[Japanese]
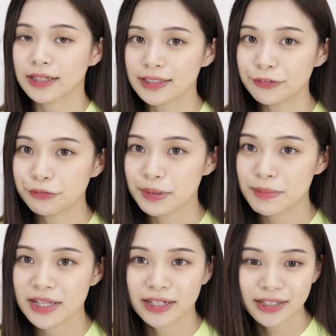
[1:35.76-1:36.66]
片方
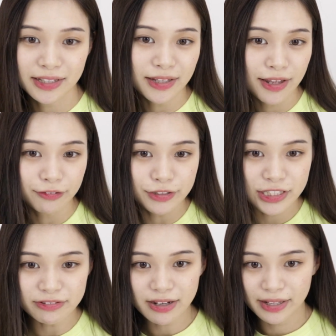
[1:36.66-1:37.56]
耳にかけてこっ
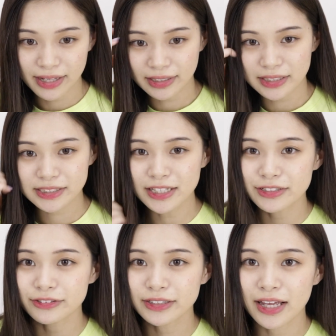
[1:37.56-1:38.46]
ちは流した
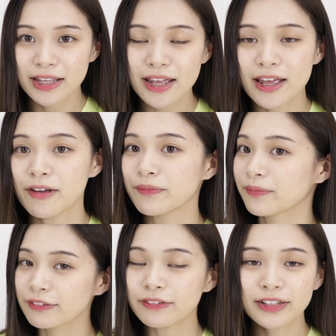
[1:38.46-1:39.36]
状態で
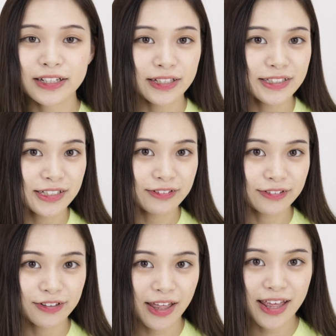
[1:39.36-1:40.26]
こんな感じ
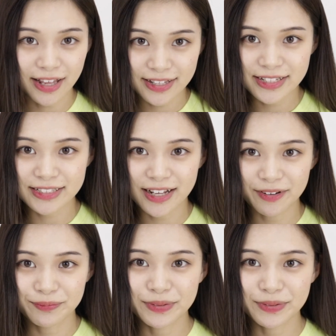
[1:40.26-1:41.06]
のヘアでした、